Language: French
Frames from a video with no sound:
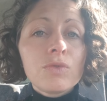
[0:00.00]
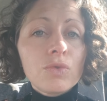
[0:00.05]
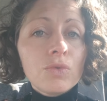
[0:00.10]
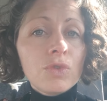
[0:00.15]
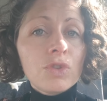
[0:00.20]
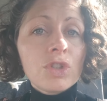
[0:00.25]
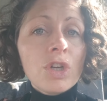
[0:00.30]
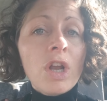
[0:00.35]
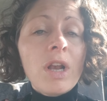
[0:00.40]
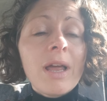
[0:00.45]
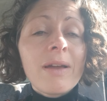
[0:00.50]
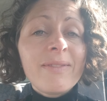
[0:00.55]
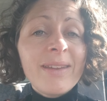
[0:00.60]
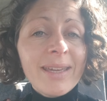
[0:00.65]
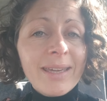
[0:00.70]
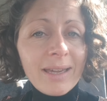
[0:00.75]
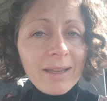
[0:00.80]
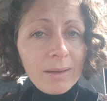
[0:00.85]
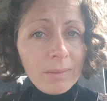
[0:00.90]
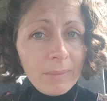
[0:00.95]
toutes seules
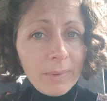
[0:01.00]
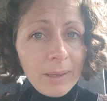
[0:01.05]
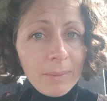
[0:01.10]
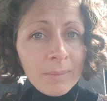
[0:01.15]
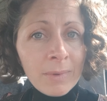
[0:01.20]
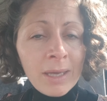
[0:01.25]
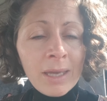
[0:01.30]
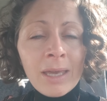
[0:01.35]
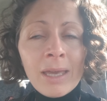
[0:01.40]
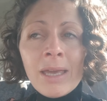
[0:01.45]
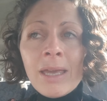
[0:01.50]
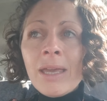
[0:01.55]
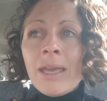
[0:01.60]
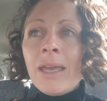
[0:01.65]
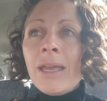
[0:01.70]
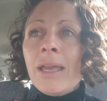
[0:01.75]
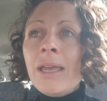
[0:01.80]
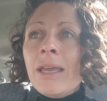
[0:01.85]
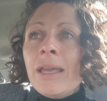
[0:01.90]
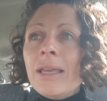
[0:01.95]
avec elles-mêmes.
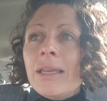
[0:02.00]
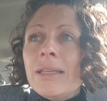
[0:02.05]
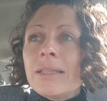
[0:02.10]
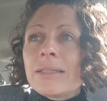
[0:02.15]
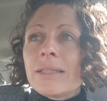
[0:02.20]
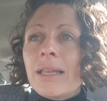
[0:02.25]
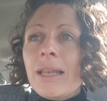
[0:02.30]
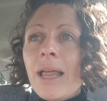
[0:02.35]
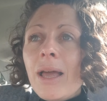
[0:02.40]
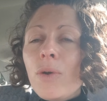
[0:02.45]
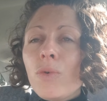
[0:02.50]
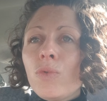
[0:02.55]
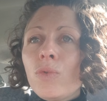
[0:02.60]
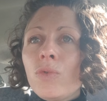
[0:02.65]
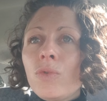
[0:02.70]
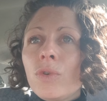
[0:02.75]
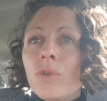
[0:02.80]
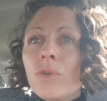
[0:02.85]
Et c'est là où